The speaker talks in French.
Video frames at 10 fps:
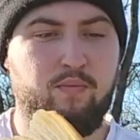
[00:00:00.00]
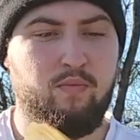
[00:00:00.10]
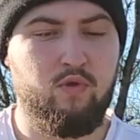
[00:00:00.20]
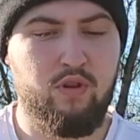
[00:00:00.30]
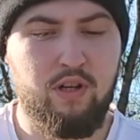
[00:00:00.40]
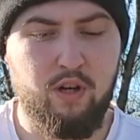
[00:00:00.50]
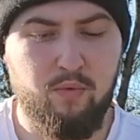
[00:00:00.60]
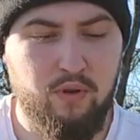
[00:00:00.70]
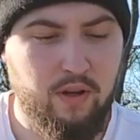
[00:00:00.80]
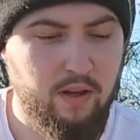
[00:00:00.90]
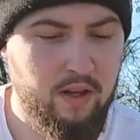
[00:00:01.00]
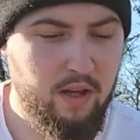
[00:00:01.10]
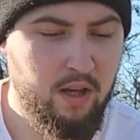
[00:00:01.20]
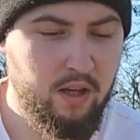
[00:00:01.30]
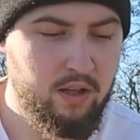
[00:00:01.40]
une jolie commune
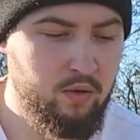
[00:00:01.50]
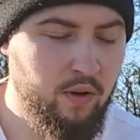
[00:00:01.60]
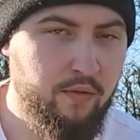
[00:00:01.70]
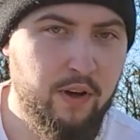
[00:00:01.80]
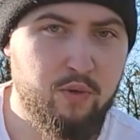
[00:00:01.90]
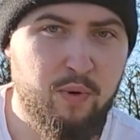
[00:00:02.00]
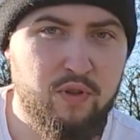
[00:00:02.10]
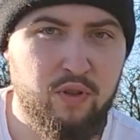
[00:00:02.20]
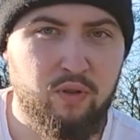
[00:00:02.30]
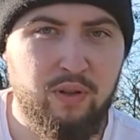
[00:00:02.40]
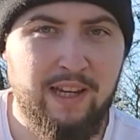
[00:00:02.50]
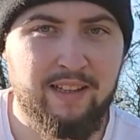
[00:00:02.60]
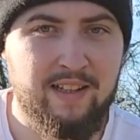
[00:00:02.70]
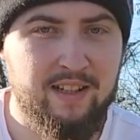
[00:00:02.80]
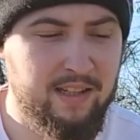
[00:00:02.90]
qui doit faire, je pense, entre 4
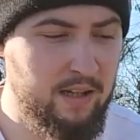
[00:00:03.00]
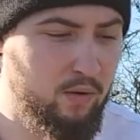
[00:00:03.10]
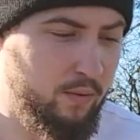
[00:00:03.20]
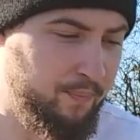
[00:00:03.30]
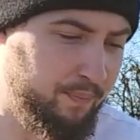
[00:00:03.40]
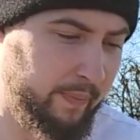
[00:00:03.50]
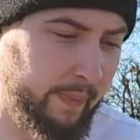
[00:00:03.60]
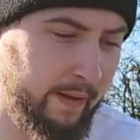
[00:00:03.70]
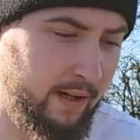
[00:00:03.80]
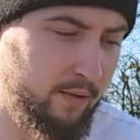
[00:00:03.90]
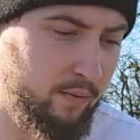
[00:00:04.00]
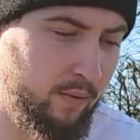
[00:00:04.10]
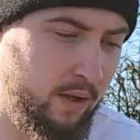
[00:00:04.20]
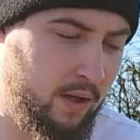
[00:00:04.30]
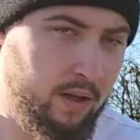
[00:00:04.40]
et 5 kilos. Hein.
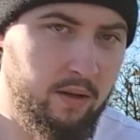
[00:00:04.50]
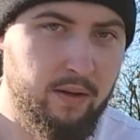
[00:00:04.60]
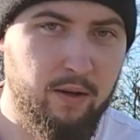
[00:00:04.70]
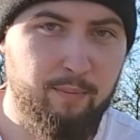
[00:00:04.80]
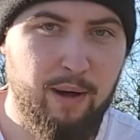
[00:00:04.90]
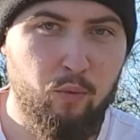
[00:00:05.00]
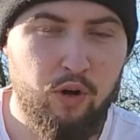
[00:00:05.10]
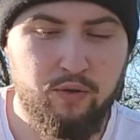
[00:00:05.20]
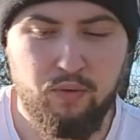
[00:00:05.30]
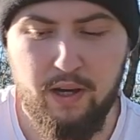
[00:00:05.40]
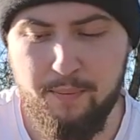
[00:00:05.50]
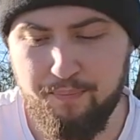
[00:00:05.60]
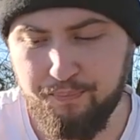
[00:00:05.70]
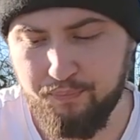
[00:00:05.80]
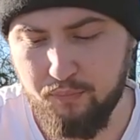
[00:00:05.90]
Euh, pas moins en tout cas,
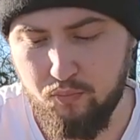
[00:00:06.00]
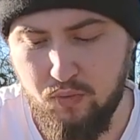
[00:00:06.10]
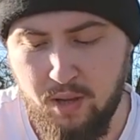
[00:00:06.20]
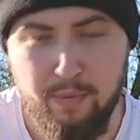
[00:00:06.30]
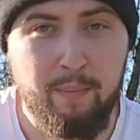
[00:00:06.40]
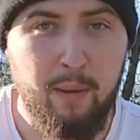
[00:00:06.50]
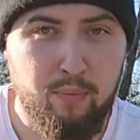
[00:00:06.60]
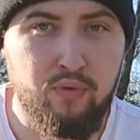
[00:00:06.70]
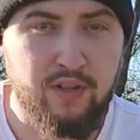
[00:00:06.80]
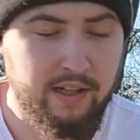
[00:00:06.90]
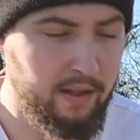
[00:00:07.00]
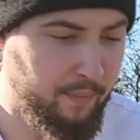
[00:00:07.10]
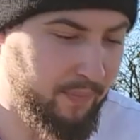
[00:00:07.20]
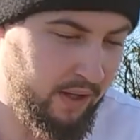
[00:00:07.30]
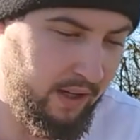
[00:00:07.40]
mais pas plus de 5.
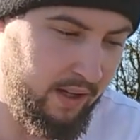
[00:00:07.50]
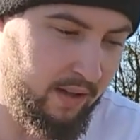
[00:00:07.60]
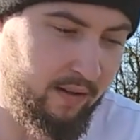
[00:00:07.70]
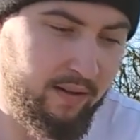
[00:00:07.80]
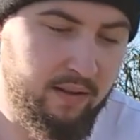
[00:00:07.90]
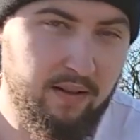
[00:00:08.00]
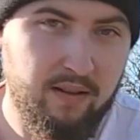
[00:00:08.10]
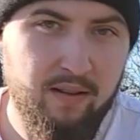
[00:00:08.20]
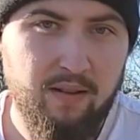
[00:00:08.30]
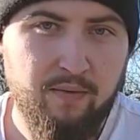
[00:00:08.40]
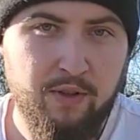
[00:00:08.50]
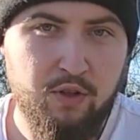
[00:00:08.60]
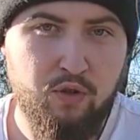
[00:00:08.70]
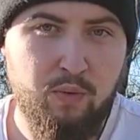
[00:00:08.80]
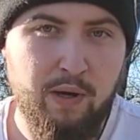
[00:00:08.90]
je
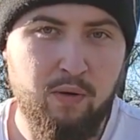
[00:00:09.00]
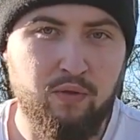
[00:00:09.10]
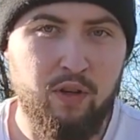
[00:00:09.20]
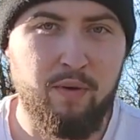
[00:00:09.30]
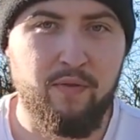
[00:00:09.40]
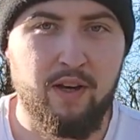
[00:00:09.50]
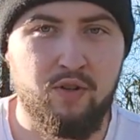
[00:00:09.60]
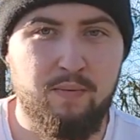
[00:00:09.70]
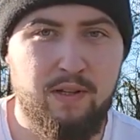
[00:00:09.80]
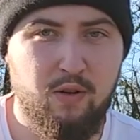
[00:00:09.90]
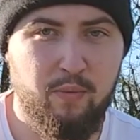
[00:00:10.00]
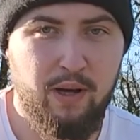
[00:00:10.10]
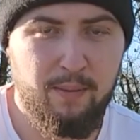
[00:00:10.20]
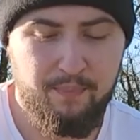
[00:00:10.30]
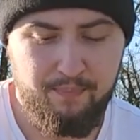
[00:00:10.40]
suis super content, on m'a fait un joli petit combat.
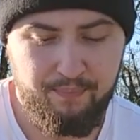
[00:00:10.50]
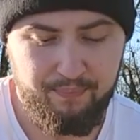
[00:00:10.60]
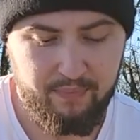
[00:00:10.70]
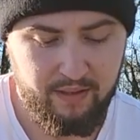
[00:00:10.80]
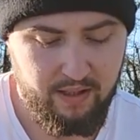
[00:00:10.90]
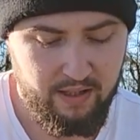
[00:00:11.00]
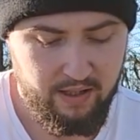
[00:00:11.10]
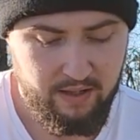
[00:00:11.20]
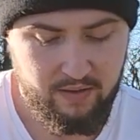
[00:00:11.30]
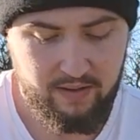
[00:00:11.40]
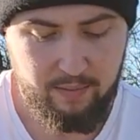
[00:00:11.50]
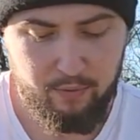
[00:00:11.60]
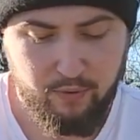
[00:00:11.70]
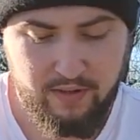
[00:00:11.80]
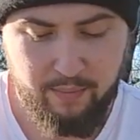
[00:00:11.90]
C'était
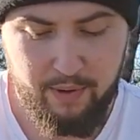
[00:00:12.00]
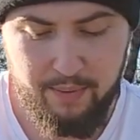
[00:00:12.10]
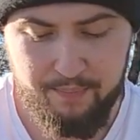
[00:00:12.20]
plutôt sympa.